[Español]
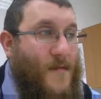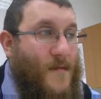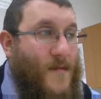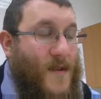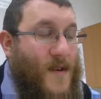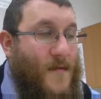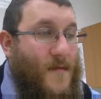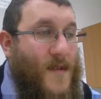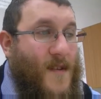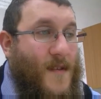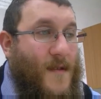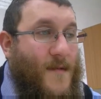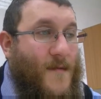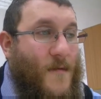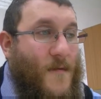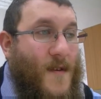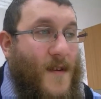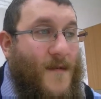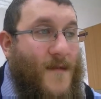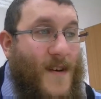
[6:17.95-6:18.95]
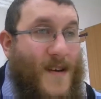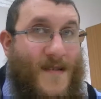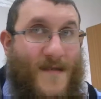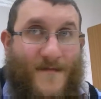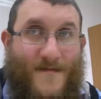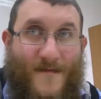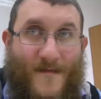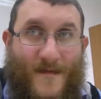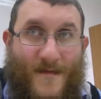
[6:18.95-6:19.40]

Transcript: Rabbi Mendel Futterfass,